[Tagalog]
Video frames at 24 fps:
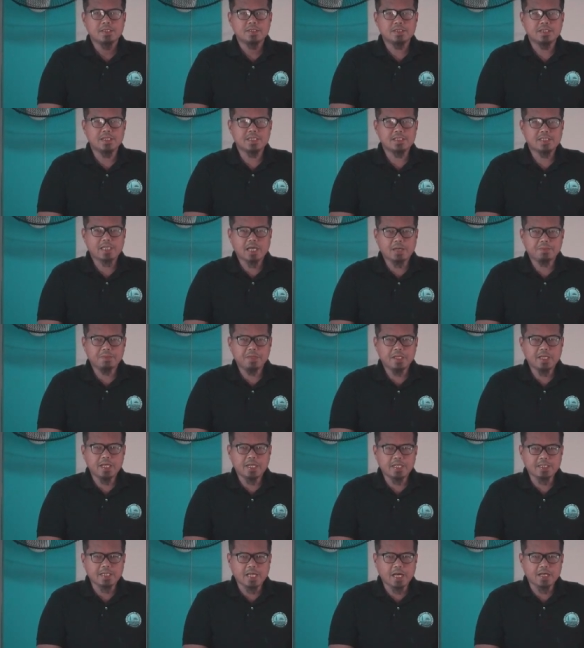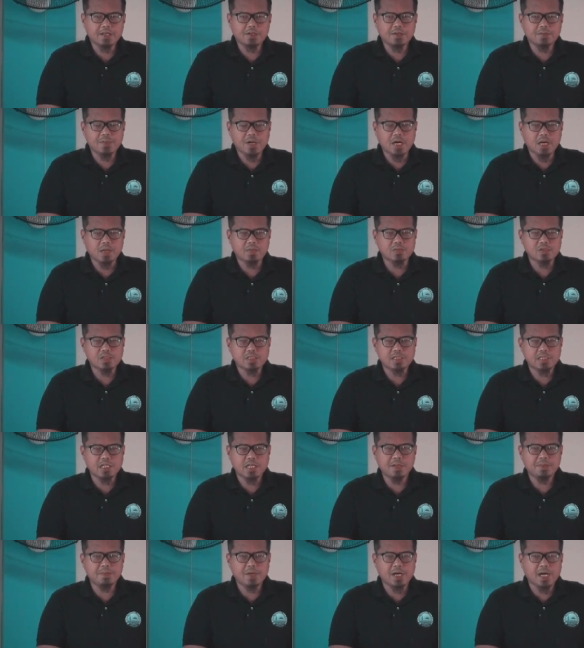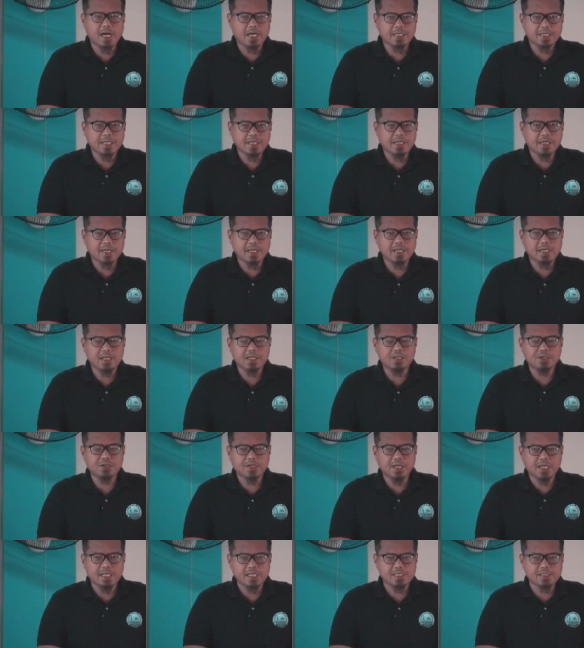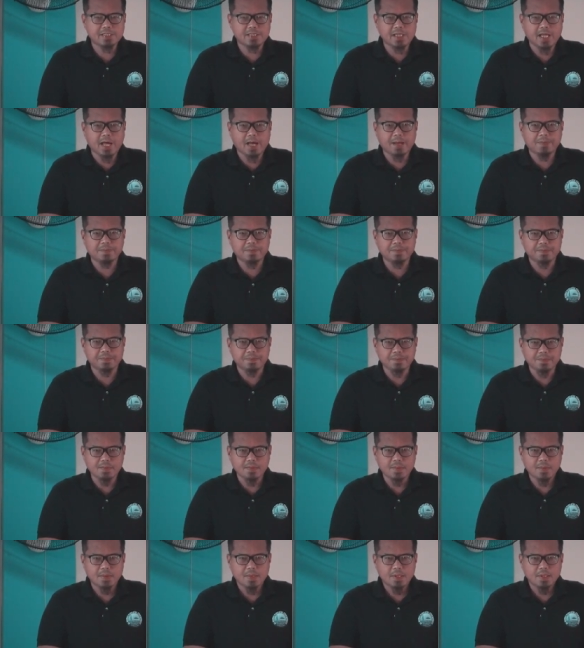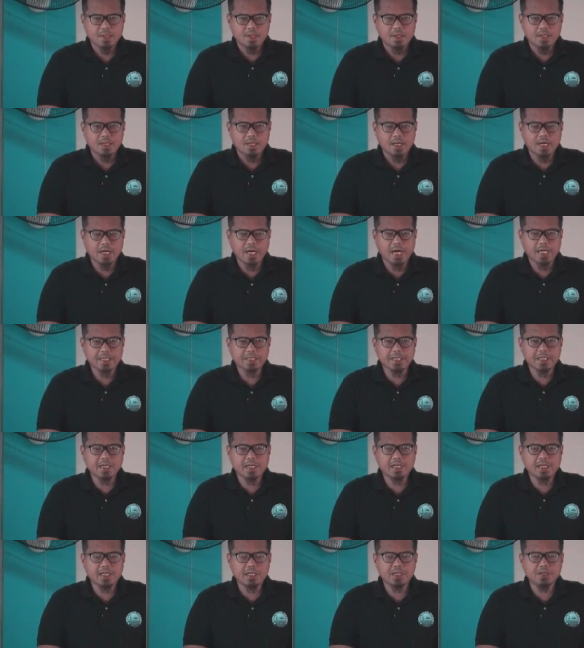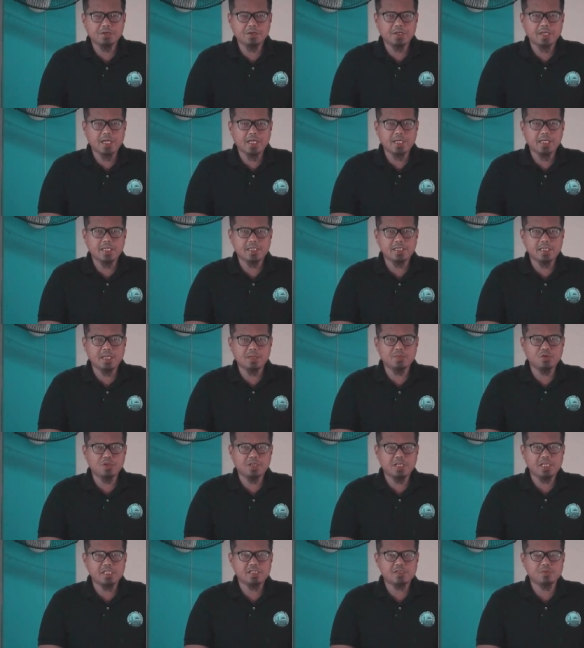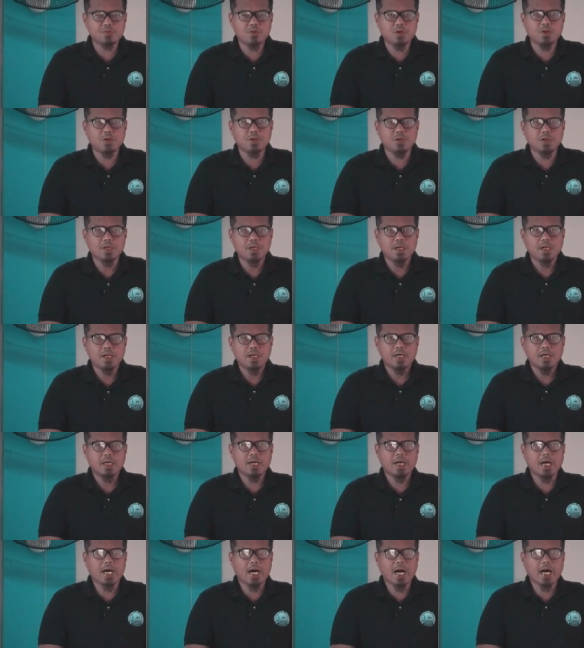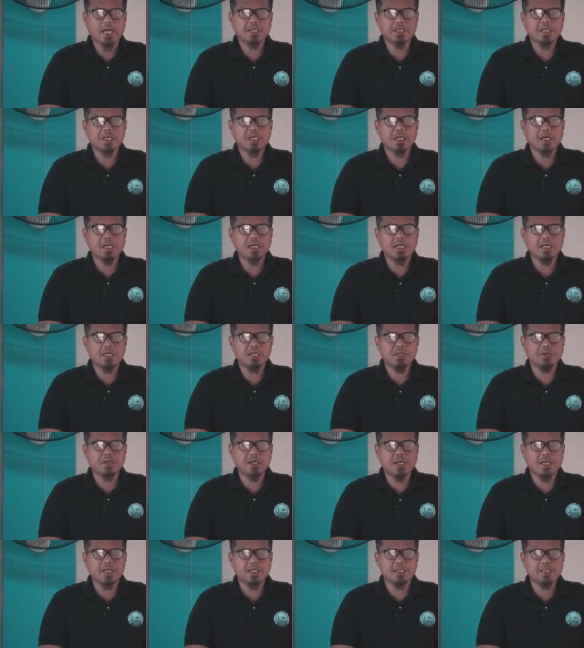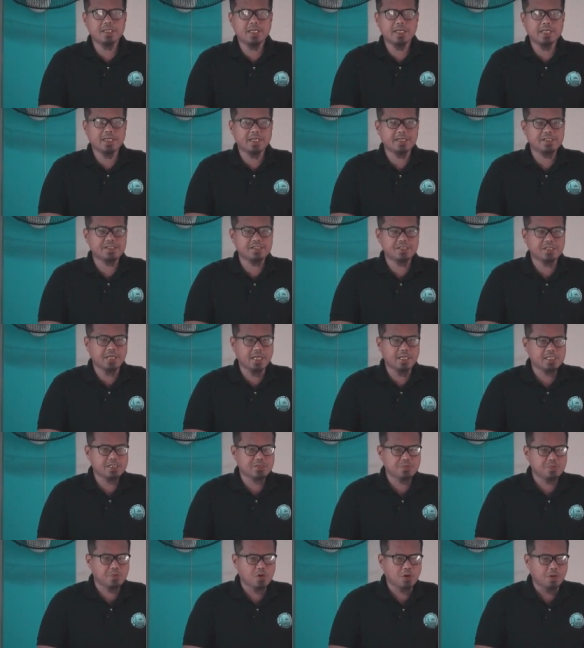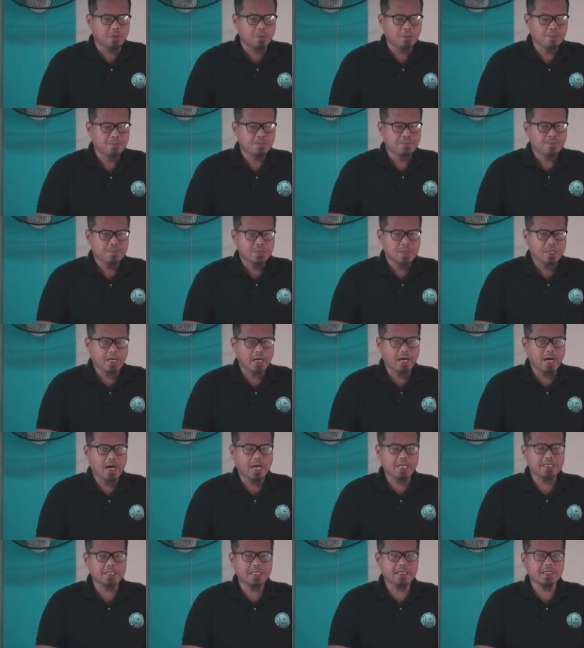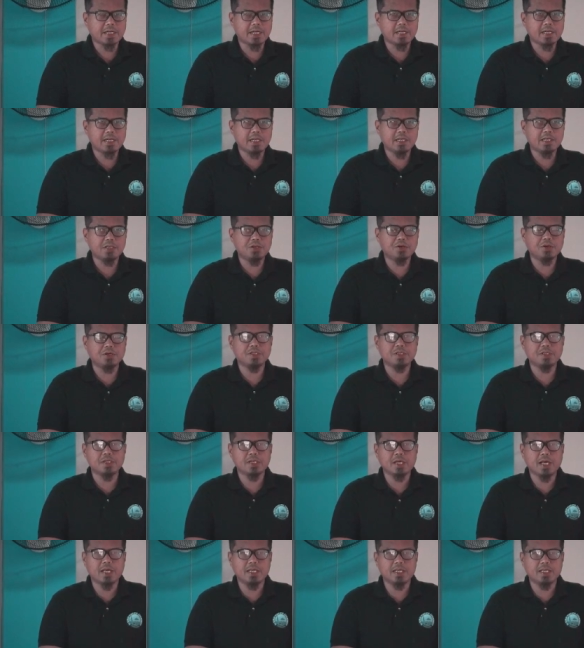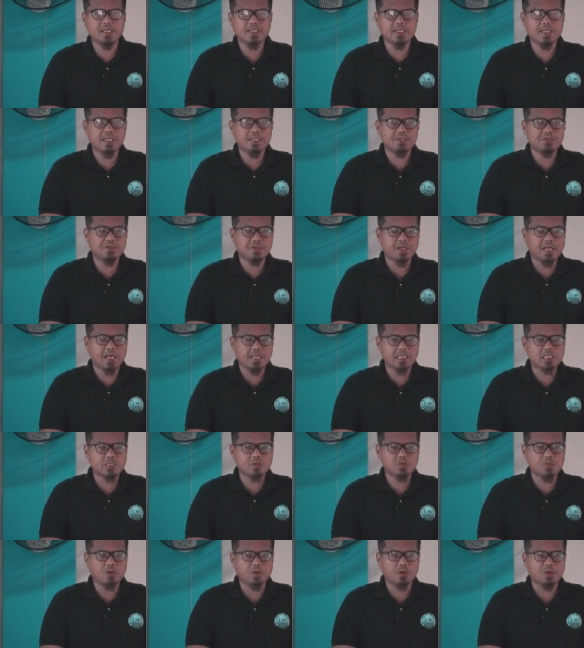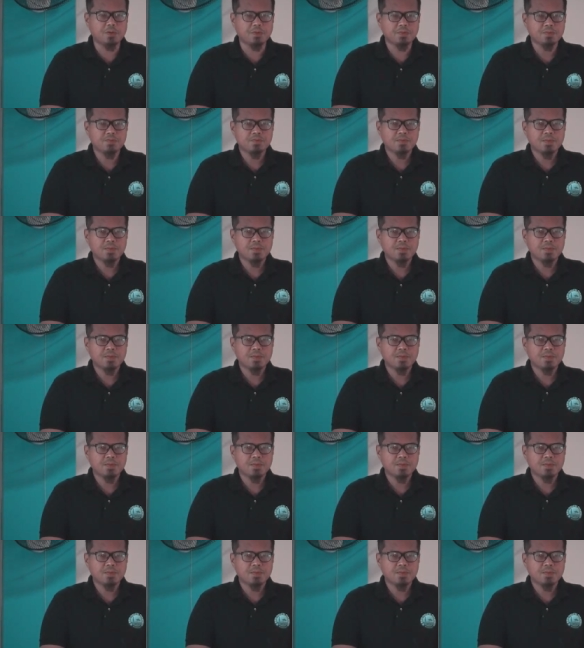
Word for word: sinasabi niya na tayong mga Muslim, ang ating relihiyon ay Islam. Ang ating relihiyon ay hindi Budismo. Ang ating relihiyon ay hindi Kristyanismo. Ang ating relihiyon ay hindi Judaismo.